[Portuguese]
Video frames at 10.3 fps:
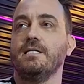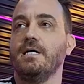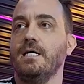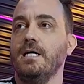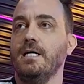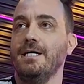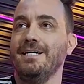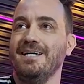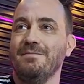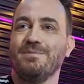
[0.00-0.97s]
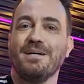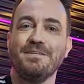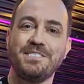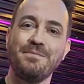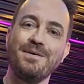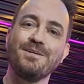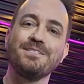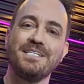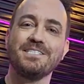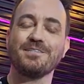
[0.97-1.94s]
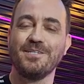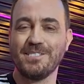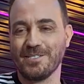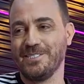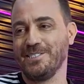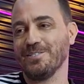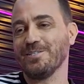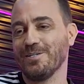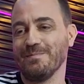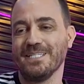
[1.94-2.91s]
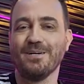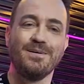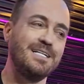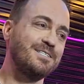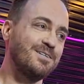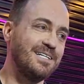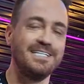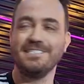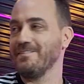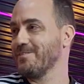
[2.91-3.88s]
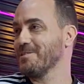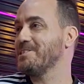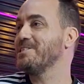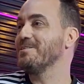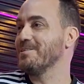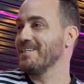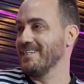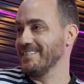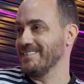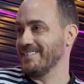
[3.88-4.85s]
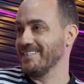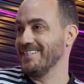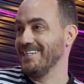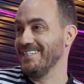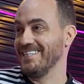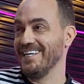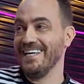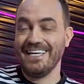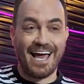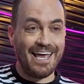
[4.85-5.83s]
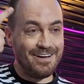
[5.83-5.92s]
É, que você pegou dessa coisa do seu nome, né? O Elton Leite virou Senhor Leite, né? Virou Senhor Leite.